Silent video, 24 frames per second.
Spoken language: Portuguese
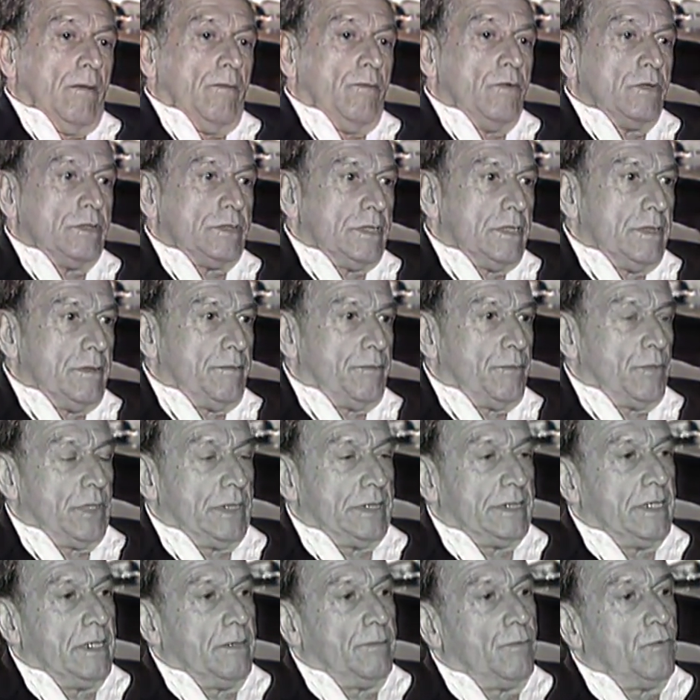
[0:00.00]
Você, por
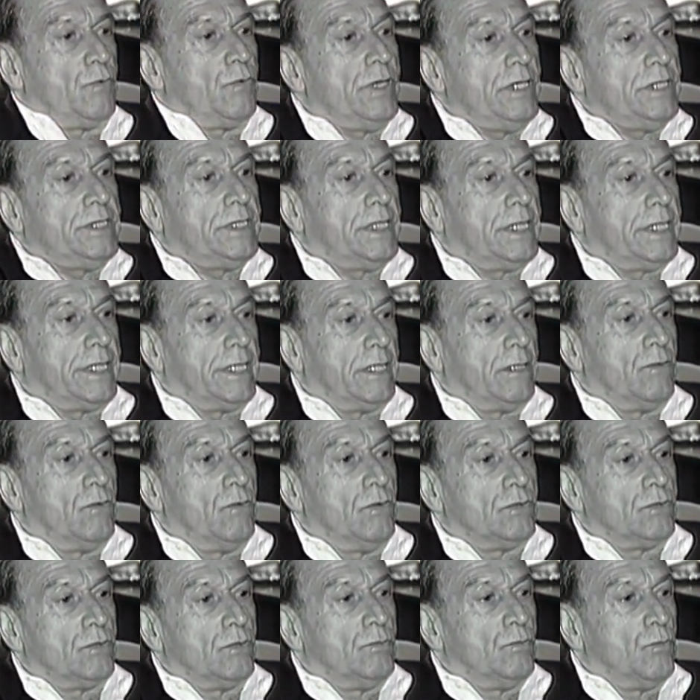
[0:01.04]
exemplo, o Rio de Janeiro,
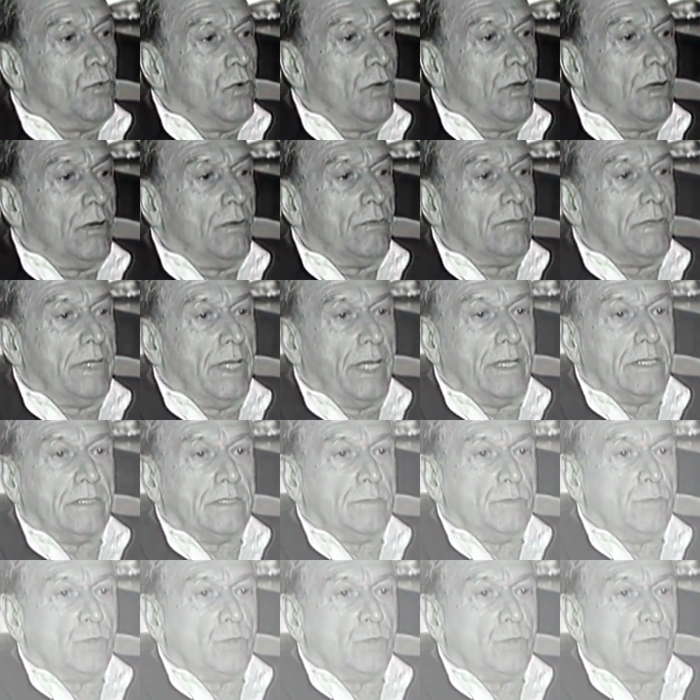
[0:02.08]
onde eu moro desde